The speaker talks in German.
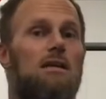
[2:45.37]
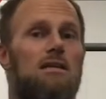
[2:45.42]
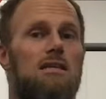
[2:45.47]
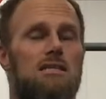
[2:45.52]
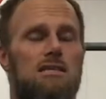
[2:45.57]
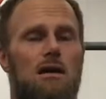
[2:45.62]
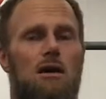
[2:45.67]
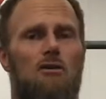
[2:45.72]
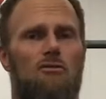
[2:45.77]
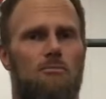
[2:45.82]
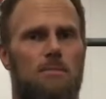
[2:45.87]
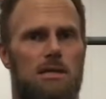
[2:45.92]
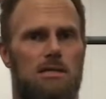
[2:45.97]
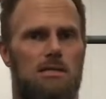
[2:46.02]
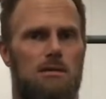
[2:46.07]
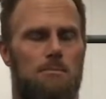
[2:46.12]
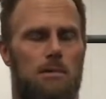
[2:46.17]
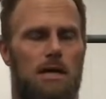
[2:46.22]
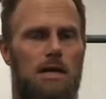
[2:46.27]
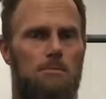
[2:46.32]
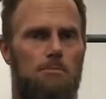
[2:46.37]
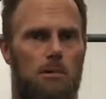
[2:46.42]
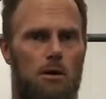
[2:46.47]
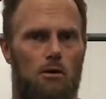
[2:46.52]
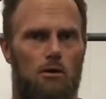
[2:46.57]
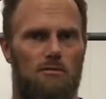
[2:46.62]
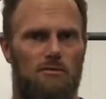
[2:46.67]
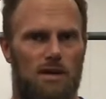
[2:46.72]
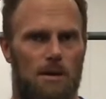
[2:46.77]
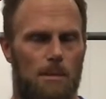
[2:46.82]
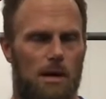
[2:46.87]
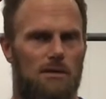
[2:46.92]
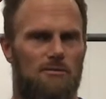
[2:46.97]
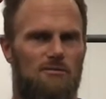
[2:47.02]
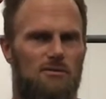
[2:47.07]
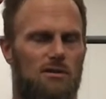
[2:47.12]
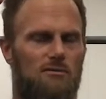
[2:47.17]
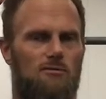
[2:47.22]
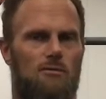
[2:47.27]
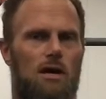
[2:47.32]
Diese Aufmerksamkeit brauchen wir am
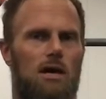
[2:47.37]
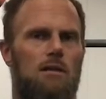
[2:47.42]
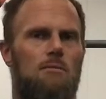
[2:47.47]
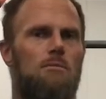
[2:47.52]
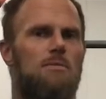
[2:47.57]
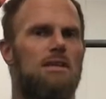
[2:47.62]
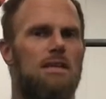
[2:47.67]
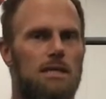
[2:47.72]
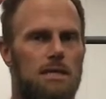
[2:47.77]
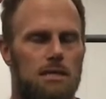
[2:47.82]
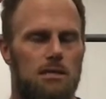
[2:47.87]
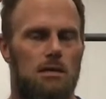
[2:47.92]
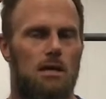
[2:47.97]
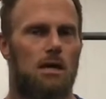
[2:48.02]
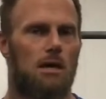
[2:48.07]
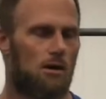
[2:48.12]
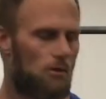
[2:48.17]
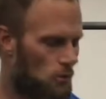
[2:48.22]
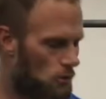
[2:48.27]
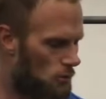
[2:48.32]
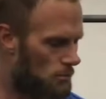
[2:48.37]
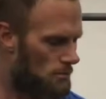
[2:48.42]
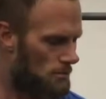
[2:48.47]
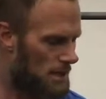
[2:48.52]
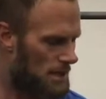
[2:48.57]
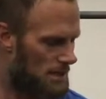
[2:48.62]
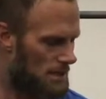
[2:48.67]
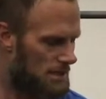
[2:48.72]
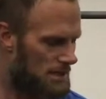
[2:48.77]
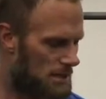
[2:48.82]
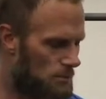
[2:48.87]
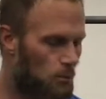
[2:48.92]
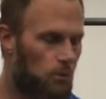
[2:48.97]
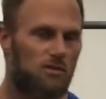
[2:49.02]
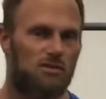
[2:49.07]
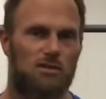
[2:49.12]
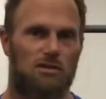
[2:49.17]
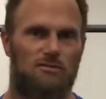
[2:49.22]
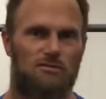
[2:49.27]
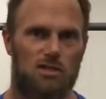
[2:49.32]
Anfang vor allem nicht, um den
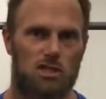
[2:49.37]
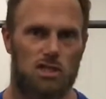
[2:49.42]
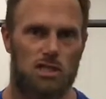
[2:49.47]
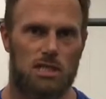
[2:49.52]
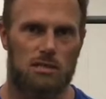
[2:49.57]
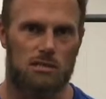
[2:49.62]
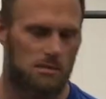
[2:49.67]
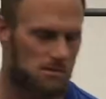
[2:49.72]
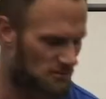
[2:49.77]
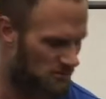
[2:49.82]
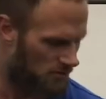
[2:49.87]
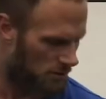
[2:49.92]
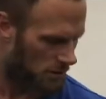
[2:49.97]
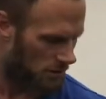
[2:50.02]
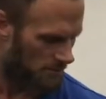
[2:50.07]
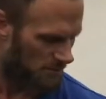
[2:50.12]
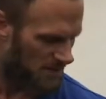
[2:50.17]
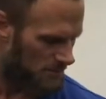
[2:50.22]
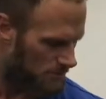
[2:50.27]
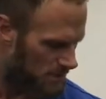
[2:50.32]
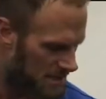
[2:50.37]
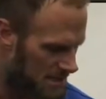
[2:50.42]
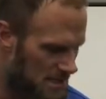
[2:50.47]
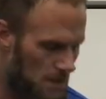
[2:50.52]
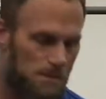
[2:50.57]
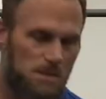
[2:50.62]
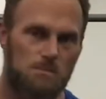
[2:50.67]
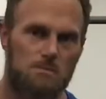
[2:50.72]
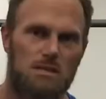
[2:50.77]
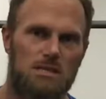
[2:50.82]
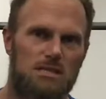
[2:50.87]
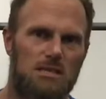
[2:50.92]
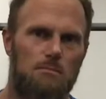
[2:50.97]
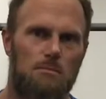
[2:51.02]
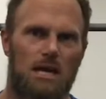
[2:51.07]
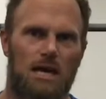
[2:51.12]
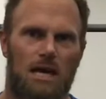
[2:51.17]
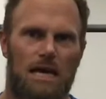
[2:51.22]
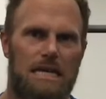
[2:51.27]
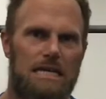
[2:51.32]
Muskel verschieden zu formen, den Bizeps ein bisschen
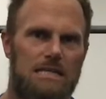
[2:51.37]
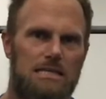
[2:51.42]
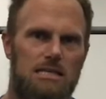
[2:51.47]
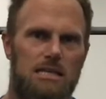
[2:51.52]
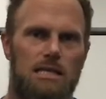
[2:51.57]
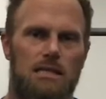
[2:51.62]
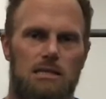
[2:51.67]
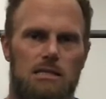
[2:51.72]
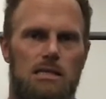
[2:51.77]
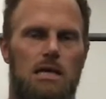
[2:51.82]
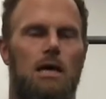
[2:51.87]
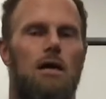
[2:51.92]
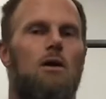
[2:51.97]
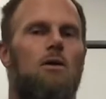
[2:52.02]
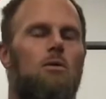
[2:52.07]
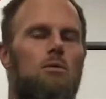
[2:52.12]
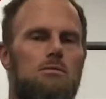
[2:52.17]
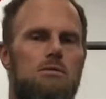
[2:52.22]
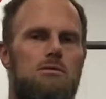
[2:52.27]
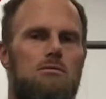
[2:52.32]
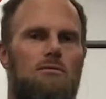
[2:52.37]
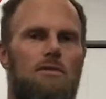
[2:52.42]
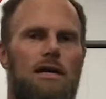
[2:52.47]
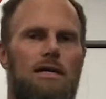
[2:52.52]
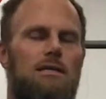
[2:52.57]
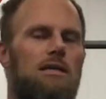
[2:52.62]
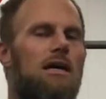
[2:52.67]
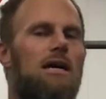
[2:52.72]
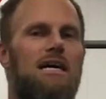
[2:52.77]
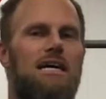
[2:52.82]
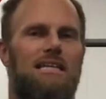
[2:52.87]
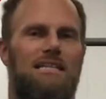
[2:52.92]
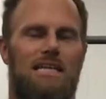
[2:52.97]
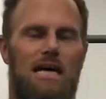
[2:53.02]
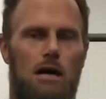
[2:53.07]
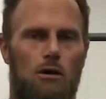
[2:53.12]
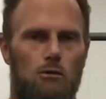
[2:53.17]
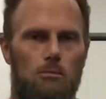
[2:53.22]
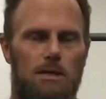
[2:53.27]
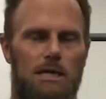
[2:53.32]
mehr rechts, links und so weiter.
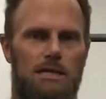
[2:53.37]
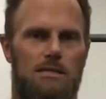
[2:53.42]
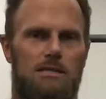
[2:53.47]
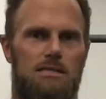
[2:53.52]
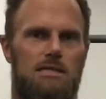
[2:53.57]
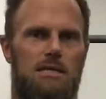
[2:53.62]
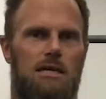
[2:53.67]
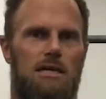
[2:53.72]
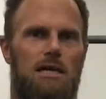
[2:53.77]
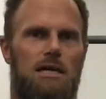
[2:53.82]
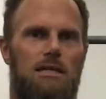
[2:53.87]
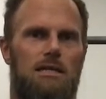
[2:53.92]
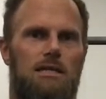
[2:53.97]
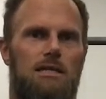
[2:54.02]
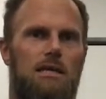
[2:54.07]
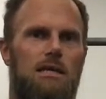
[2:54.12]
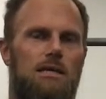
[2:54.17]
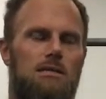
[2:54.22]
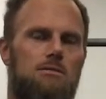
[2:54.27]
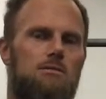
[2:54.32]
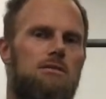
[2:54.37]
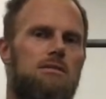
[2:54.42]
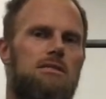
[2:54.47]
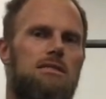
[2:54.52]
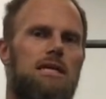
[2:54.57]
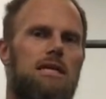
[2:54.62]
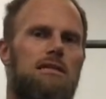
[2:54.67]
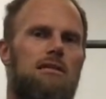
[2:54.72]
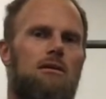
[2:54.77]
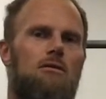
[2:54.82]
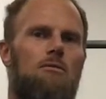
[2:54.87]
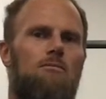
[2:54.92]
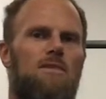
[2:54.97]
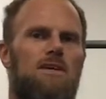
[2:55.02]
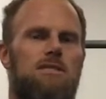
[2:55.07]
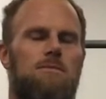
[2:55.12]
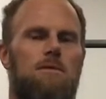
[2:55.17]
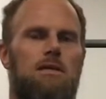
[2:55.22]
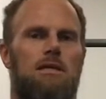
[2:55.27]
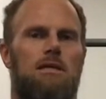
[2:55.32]
Darum geht es da gar nicht, sondern es geht darum,
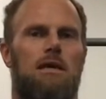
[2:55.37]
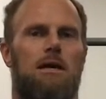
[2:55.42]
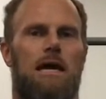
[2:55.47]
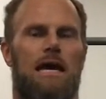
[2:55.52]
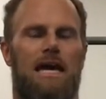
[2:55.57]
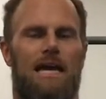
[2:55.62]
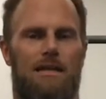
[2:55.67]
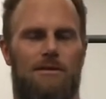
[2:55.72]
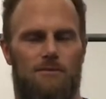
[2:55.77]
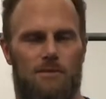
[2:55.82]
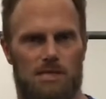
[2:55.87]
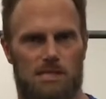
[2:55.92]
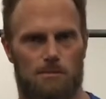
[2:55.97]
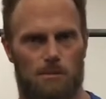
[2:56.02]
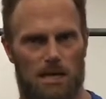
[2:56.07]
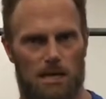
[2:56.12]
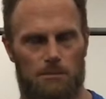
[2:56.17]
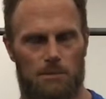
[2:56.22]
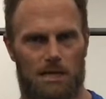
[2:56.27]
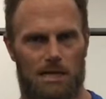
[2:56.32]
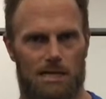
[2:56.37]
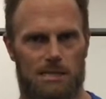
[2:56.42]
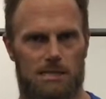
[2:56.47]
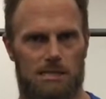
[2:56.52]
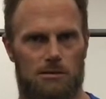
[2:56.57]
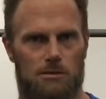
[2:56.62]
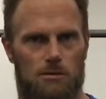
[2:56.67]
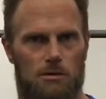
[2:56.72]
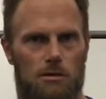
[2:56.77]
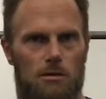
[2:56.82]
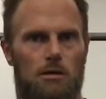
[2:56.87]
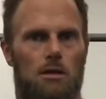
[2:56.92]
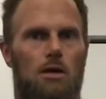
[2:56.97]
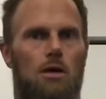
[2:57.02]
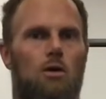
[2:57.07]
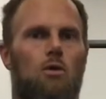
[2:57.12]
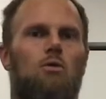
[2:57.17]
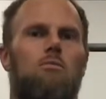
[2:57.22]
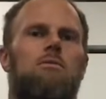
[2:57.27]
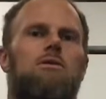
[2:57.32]
dass wir ihn etwas mehr belasten können
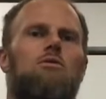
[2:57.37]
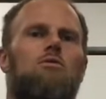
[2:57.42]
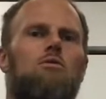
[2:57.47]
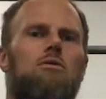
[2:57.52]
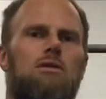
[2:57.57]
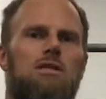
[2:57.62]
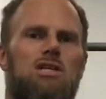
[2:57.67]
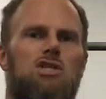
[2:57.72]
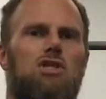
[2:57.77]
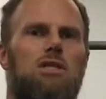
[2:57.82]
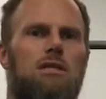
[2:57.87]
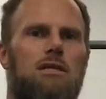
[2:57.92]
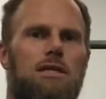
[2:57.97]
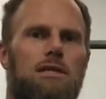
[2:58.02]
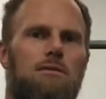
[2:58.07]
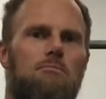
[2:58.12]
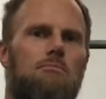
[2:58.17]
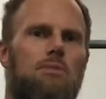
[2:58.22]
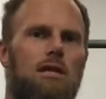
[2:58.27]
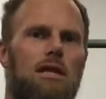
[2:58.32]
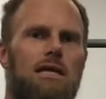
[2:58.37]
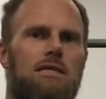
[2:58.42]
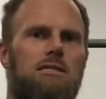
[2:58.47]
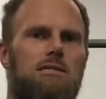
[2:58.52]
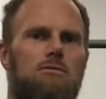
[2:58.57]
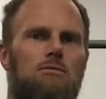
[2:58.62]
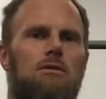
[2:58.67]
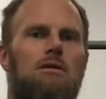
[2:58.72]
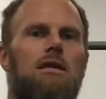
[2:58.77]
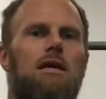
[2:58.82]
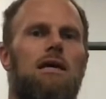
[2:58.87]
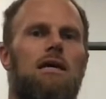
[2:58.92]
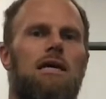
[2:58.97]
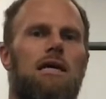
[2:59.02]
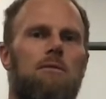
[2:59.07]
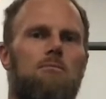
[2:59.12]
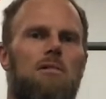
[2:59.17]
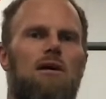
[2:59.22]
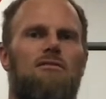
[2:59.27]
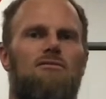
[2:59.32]
und mit unterschiedlichen Belastungen
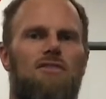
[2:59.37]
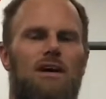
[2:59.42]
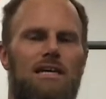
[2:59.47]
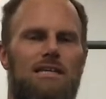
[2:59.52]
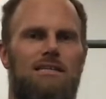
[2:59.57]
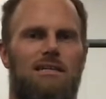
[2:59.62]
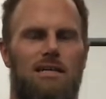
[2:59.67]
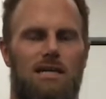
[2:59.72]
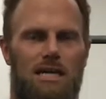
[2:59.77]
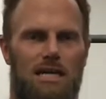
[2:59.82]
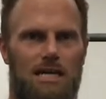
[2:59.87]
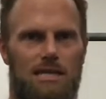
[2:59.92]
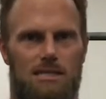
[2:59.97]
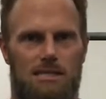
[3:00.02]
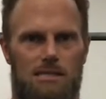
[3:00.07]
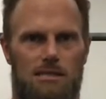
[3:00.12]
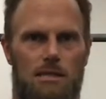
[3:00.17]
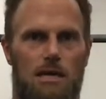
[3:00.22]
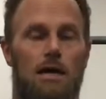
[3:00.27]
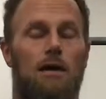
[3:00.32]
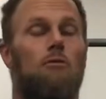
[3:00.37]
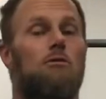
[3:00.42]
immer weiter reizen.